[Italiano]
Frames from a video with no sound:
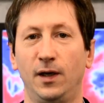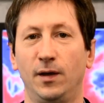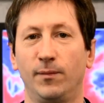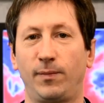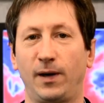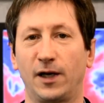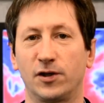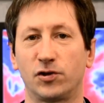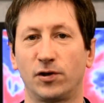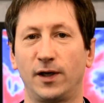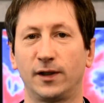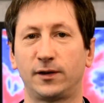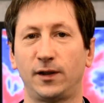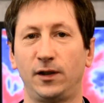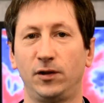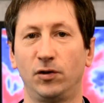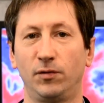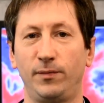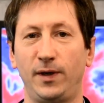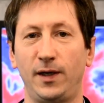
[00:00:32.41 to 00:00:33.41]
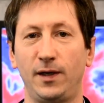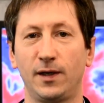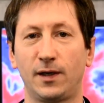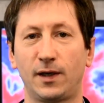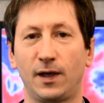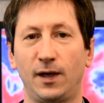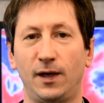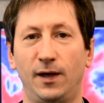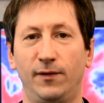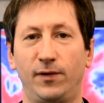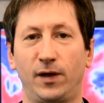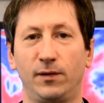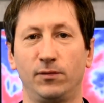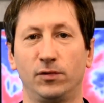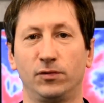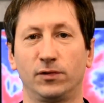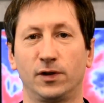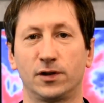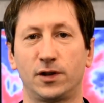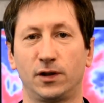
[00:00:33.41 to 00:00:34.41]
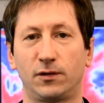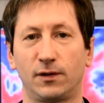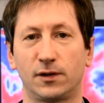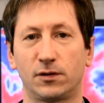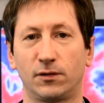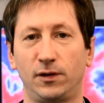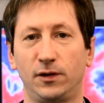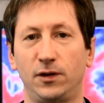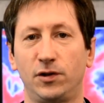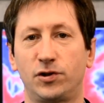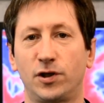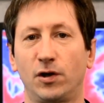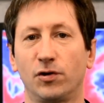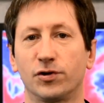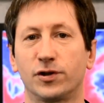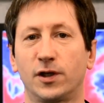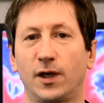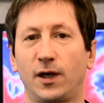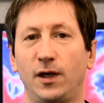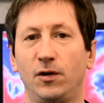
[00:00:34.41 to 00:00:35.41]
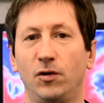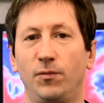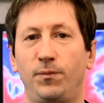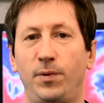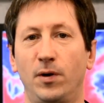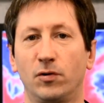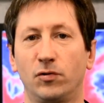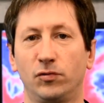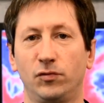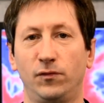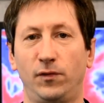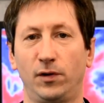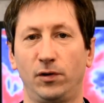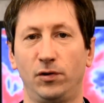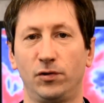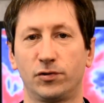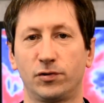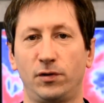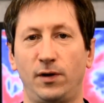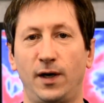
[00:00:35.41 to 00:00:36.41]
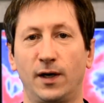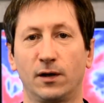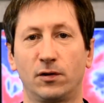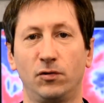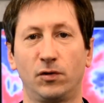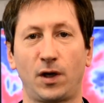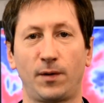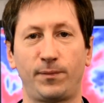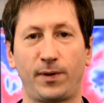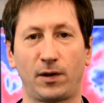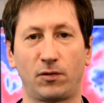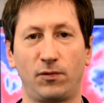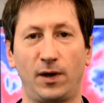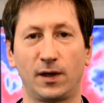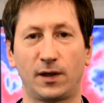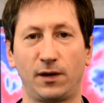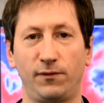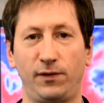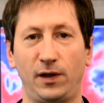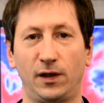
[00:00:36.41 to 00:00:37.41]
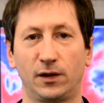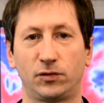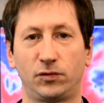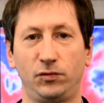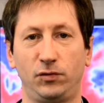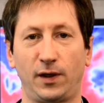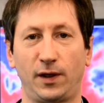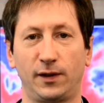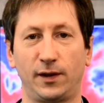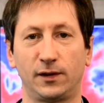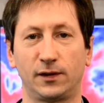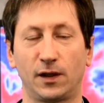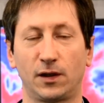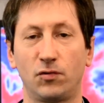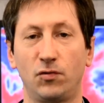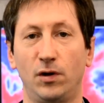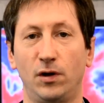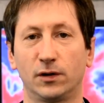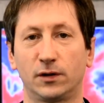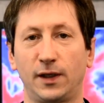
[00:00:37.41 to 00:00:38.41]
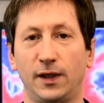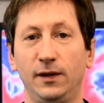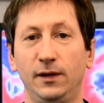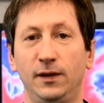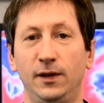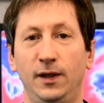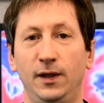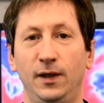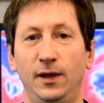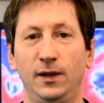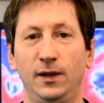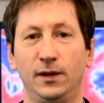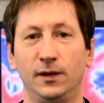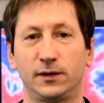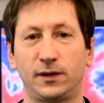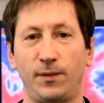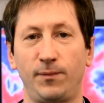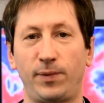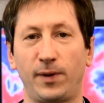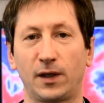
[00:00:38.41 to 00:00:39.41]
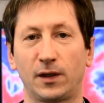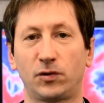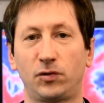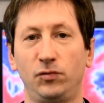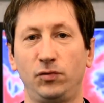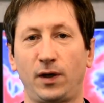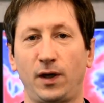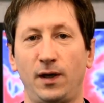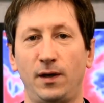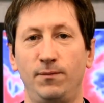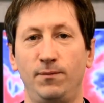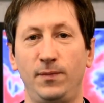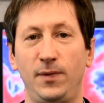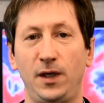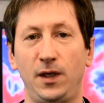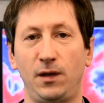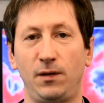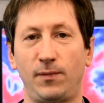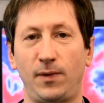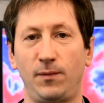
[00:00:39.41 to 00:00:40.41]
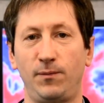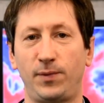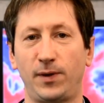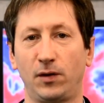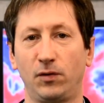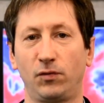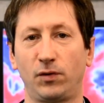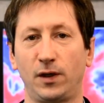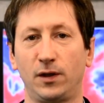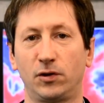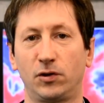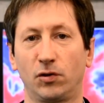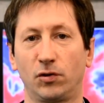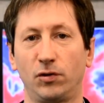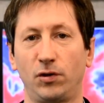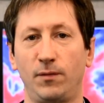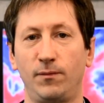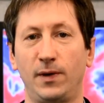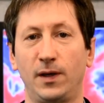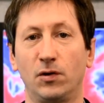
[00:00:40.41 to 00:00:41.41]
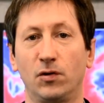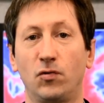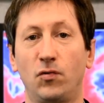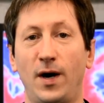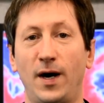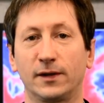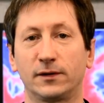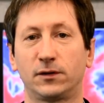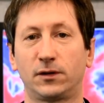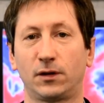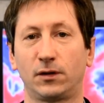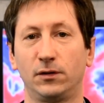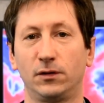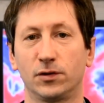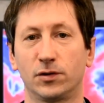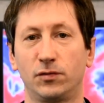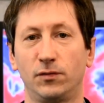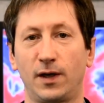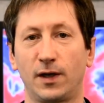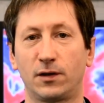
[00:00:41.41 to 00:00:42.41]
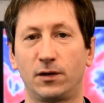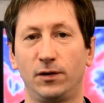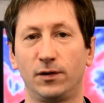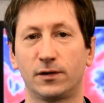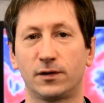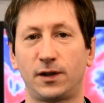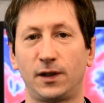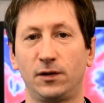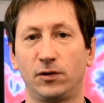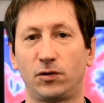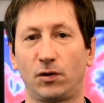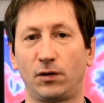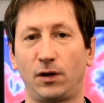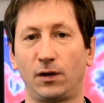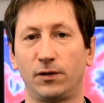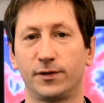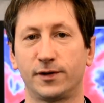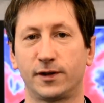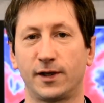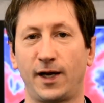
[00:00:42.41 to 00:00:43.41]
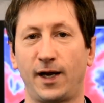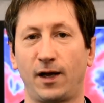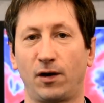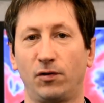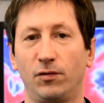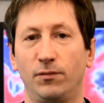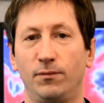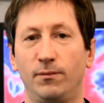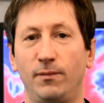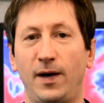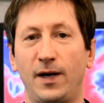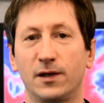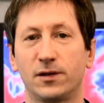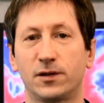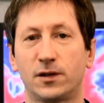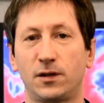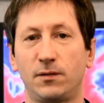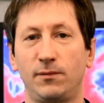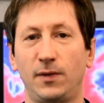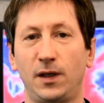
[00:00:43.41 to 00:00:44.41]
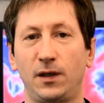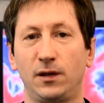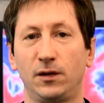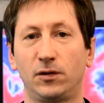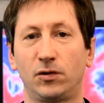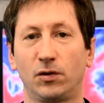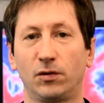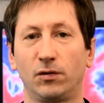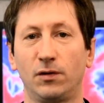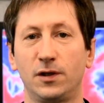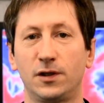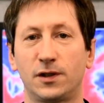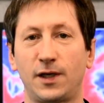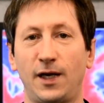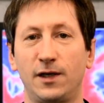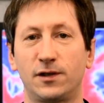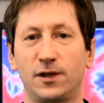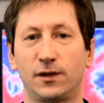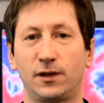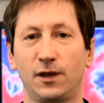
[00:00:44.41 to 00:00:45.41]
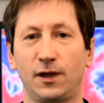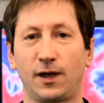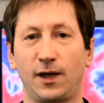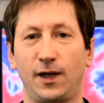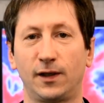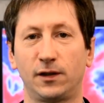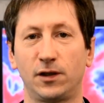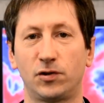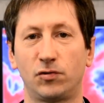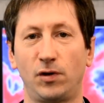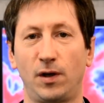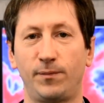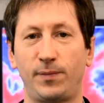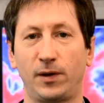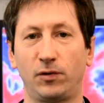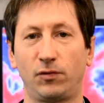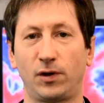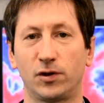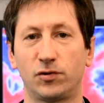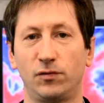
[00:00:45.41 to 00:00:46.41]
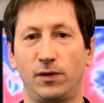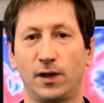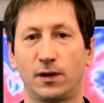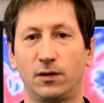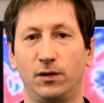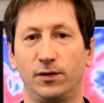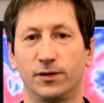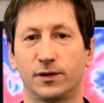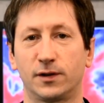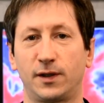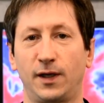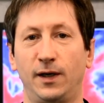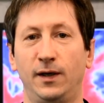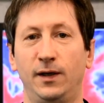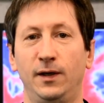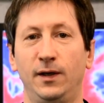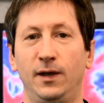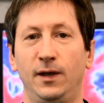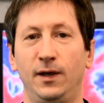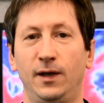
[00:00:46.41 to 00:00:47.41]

Per la giornata di domenica avremo una situazione di cielo sereno, poco nuvoloso, ancora per qualche velatura ad alta quota, temperature minime in pianura intorno ai meno 4, sulla costa intorno allo 0, massime intorno ai 6-7 gradi sulla pianura e sulla costa